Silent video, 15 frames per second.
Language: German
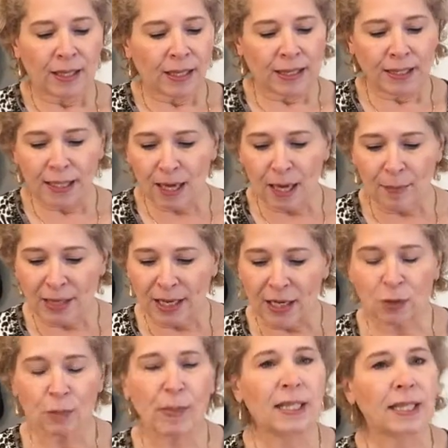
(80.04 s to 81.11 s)
Hier kann man
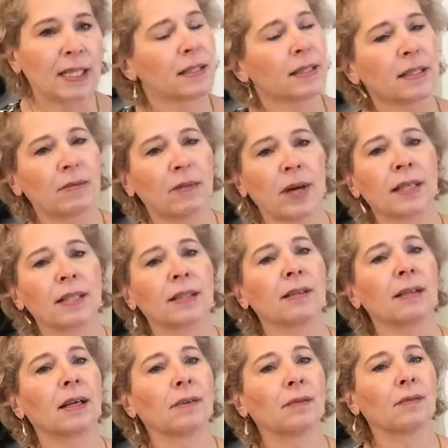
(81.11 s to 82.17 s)
also bei diesen
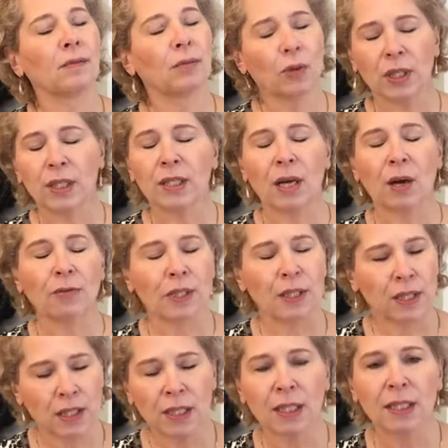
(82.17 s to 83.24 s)
Lieferanten wirklich auf der
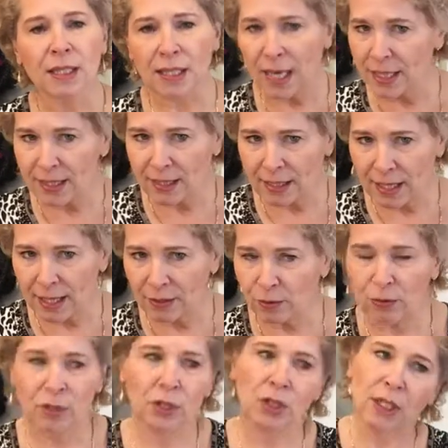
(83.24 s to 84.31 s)
sicheren Seite sein
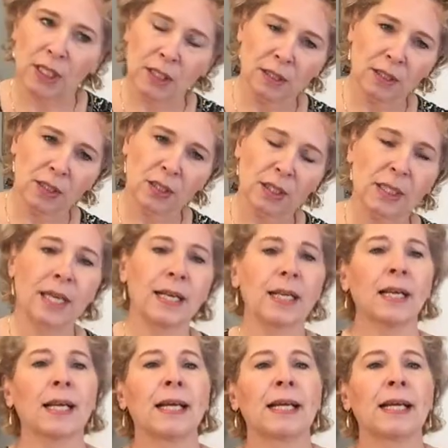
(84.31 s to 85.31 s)
oder sich dessen sicher sein,